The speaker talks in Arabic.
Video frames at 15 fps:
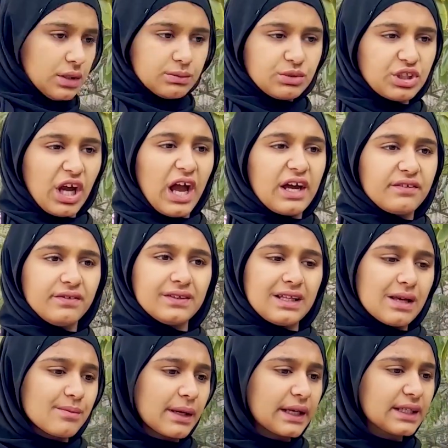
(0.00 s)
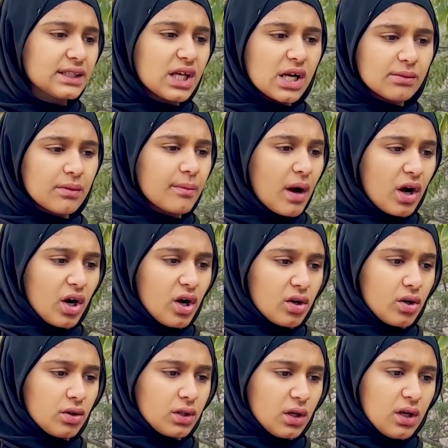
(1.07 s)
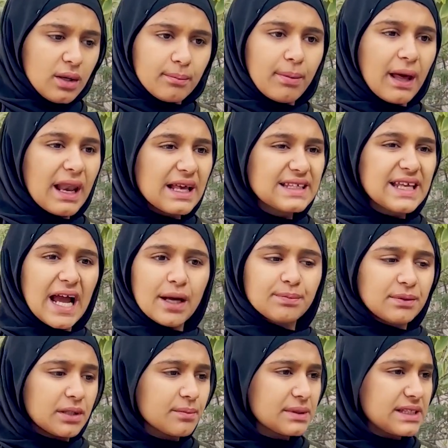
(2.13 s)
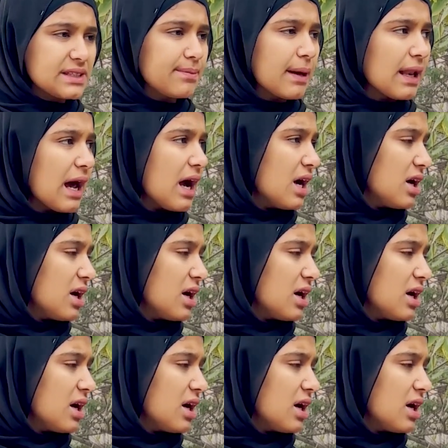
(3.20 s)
مش عارفه دايما كده رحمه مأخرانه بقالها ساعة بترمي الزبالة